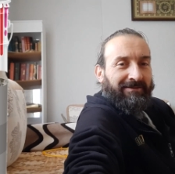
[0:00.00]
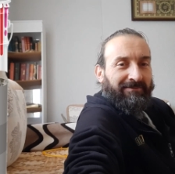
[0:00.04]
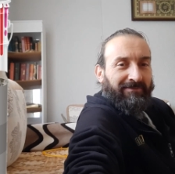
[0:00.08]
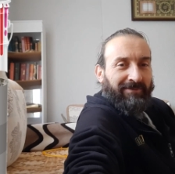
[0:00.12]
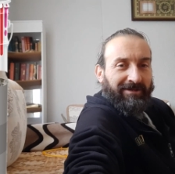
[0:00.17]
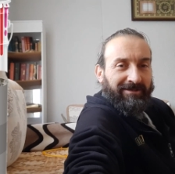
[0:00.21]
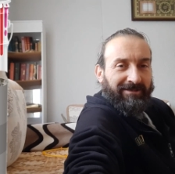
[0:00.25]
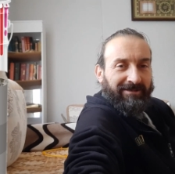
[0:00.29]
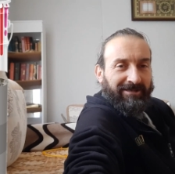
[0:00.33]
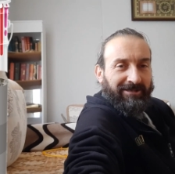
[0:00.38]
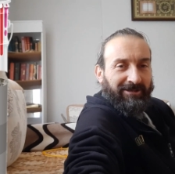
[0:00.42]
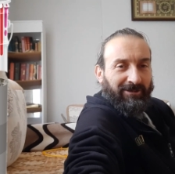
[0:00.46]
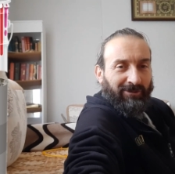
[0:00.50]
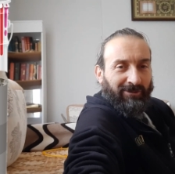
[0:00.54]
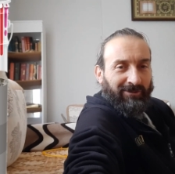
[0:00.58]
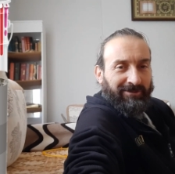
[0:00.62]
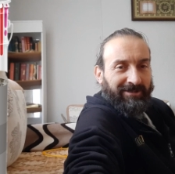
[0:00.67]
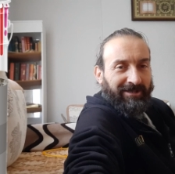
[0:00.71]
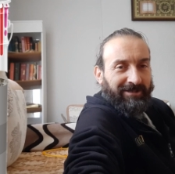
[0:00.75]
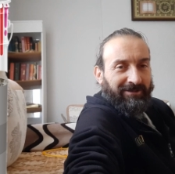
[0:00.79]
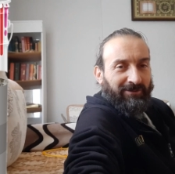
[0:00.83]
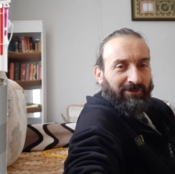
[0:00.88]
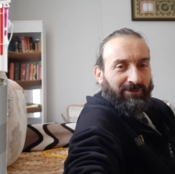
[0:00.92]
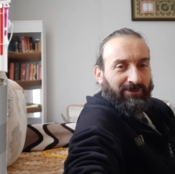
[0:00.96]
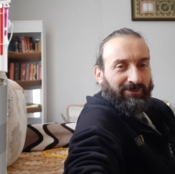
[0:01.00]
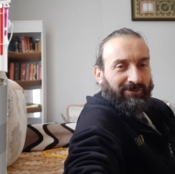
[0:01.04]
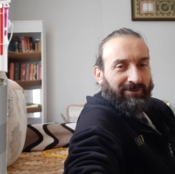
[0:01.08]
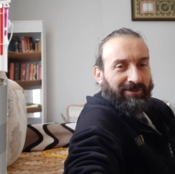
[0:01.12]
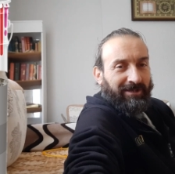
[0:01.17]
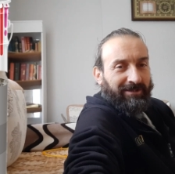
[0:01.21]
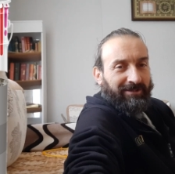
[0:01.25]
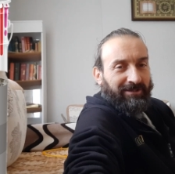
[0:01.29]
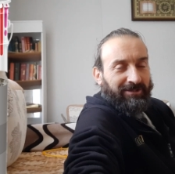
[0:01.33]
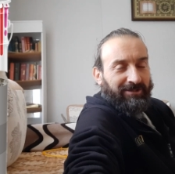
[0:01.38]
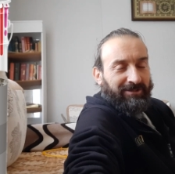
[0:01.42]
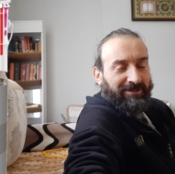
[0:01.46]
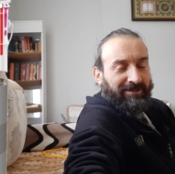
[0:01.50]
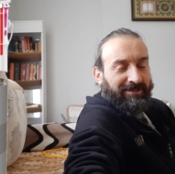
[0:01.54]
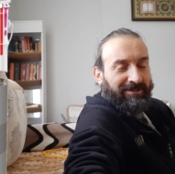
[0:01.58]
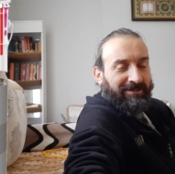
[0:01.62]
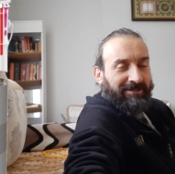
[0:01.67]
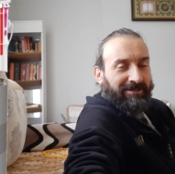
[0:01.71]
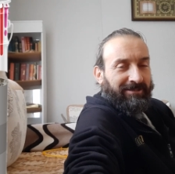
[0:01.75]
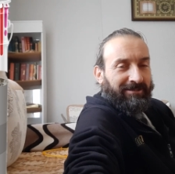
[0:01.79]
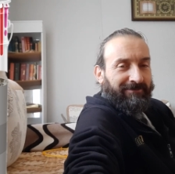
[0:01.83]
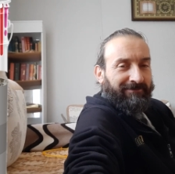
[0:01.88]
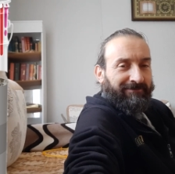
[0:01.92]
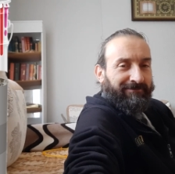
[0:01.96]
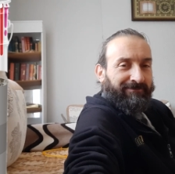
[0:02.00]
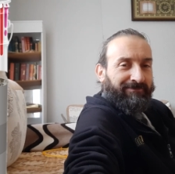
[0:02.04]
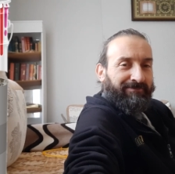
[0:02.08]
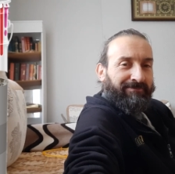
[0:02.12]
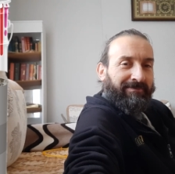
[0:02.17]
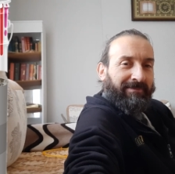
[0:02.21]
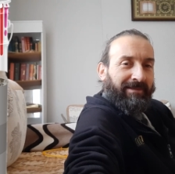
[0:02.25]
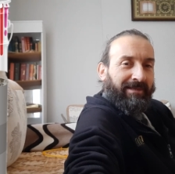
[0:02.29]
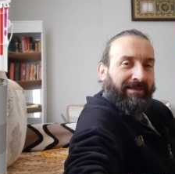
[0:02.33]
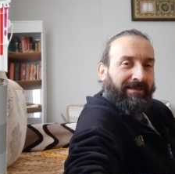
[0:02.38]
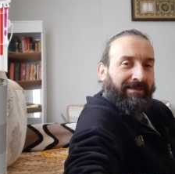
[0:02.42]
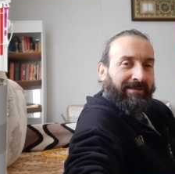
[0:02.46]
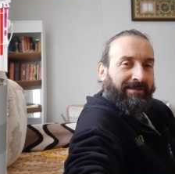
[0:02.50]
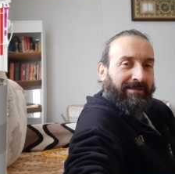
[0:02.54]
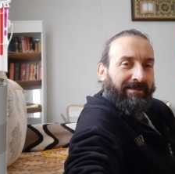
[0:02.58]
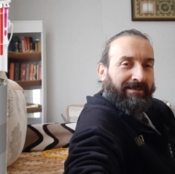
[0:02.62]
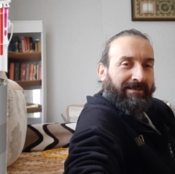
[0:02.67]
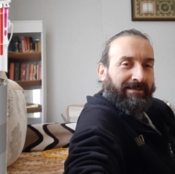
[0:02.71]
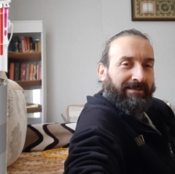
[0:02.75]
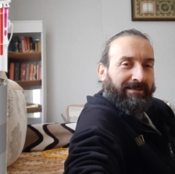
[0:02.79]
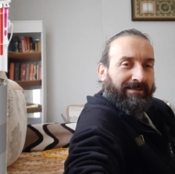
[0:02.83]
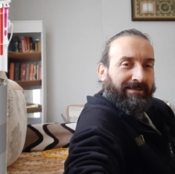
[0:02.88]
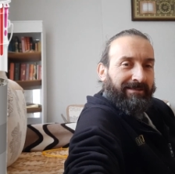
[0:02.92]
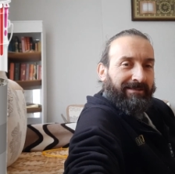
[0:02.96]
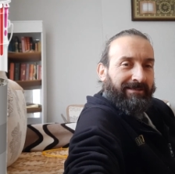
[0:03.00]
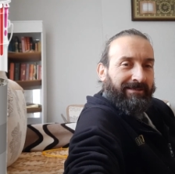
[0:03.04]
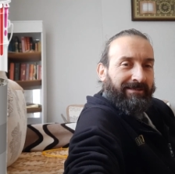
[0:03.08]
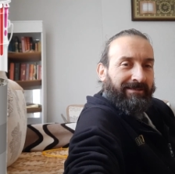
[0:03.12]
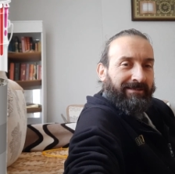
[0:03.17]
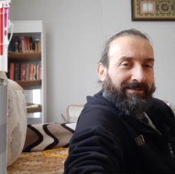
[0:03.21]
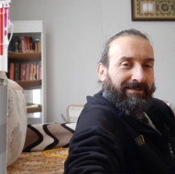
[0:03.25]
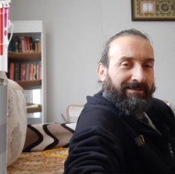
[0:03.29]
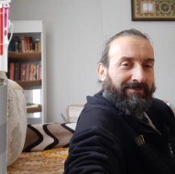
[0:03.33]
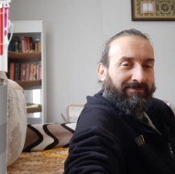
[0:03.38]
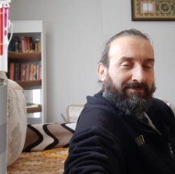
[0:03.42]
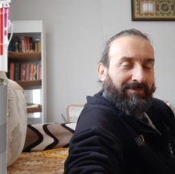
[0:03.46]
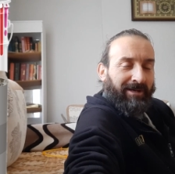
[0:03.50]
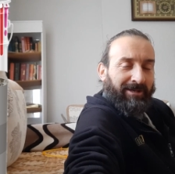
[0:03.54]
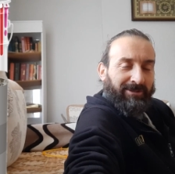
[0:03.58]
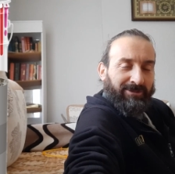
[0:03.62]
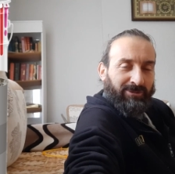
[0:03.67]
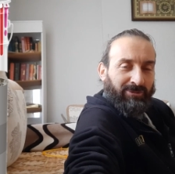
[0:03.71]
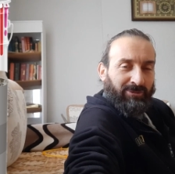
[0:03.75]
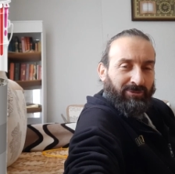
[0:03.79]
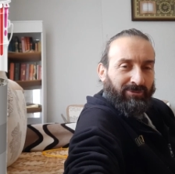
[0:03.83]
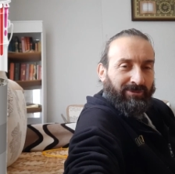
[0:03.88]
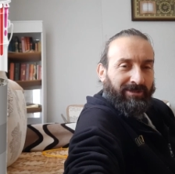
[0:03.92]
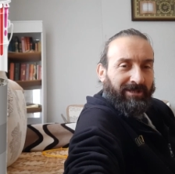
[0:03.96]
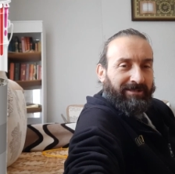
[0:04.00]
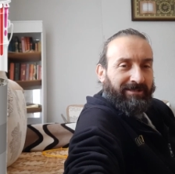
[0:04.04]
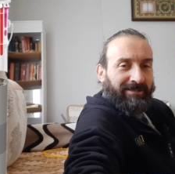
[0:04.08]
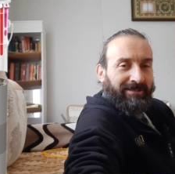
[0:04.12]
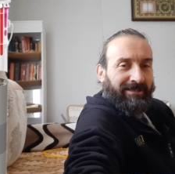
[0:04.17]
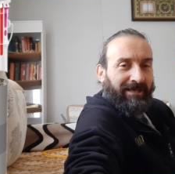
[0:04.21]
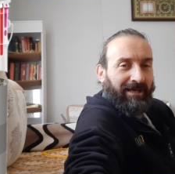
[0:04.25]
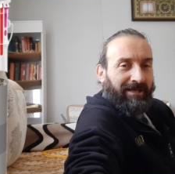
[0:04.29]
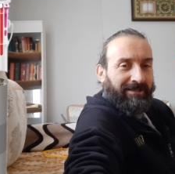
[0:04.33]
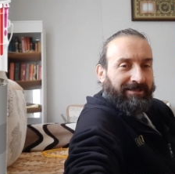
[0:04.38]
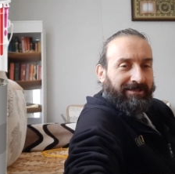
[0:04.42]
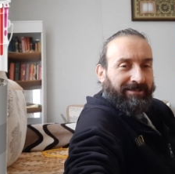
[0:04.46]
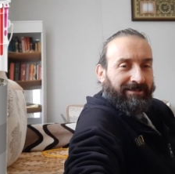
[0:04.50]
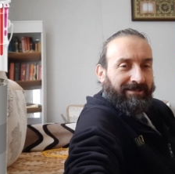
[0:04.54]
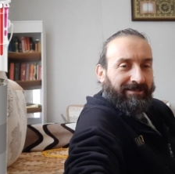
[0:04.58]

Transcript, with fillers: Ben İnegöl'den Özgür kardeşiniz. Ee, bazı sorular geldi.